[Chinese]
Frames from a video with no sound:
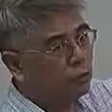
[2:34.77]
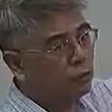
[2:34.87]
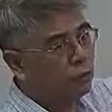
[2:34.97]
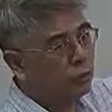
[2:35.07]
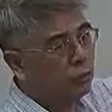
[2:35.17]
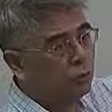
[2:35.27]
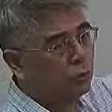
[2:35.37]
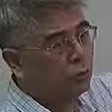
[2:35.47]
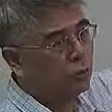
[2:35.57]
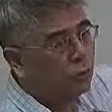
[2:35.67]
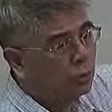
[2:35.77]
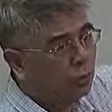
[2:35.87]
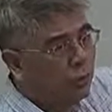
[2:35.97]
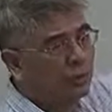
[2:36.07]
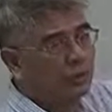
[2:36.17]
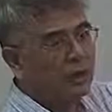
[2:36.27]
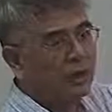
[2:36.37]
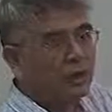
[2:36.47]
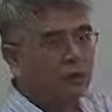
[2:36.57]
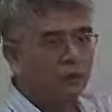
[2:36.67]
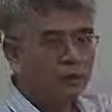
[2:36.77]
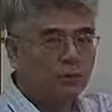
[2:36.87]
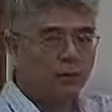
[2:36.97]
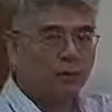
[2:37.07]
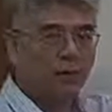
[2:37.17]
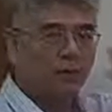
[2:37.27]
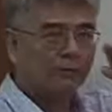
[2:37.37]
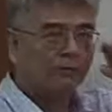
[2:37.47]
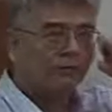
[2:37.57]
数。啊，你想想看统计学家，